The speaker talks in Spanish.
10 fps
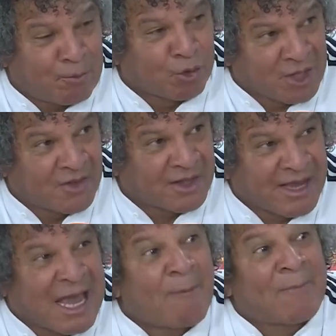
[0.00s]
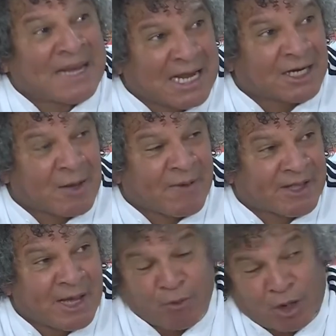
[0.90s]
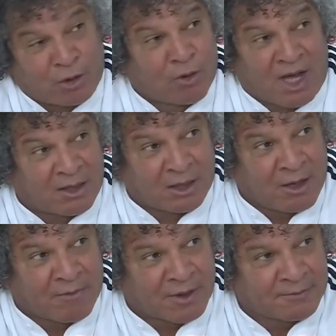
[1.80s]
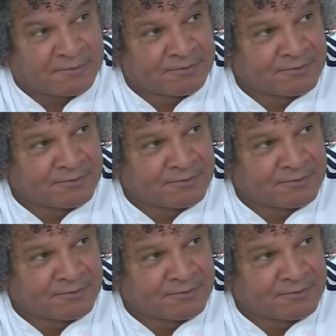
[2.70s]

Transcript: ponerse también a esperar qué pasaba, porque eso es lo que hacen siempre.